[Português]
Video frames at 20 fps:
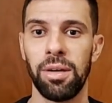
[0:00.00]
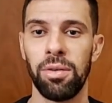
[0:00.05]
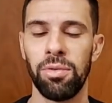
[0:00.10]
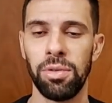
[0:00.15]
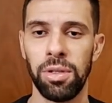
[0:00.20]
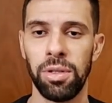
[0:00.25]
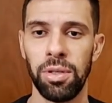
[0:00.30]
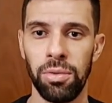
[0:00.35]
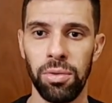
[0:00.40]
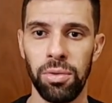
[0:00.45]

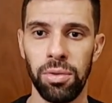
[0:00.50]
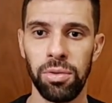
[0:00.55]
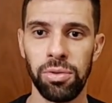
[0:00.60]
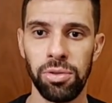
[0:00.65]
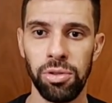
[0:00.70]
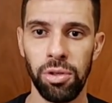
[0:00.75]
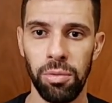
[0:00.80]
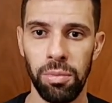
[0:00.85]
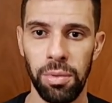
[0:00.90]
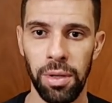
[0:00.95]
conteúdo
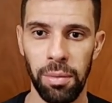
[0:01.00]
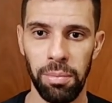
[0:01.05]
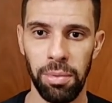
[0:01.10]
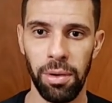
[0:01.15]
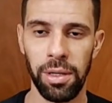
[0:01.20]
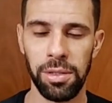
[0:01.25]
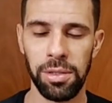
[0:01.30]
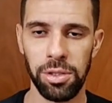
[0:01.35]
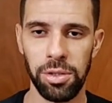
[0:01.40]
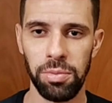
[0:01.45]
sobre
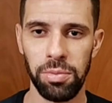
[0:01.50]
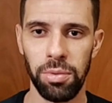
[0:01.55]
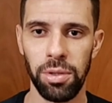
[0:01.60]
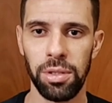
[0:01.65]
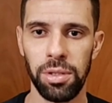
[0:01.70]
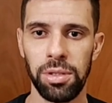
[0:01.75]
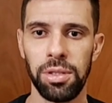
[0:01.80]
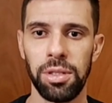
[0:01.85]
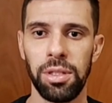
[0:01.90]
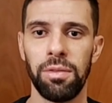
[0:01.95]
apostas
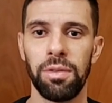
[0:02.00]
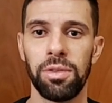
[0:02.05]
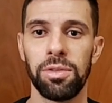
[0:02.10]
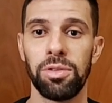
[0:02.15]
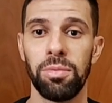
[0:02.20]
esportivas,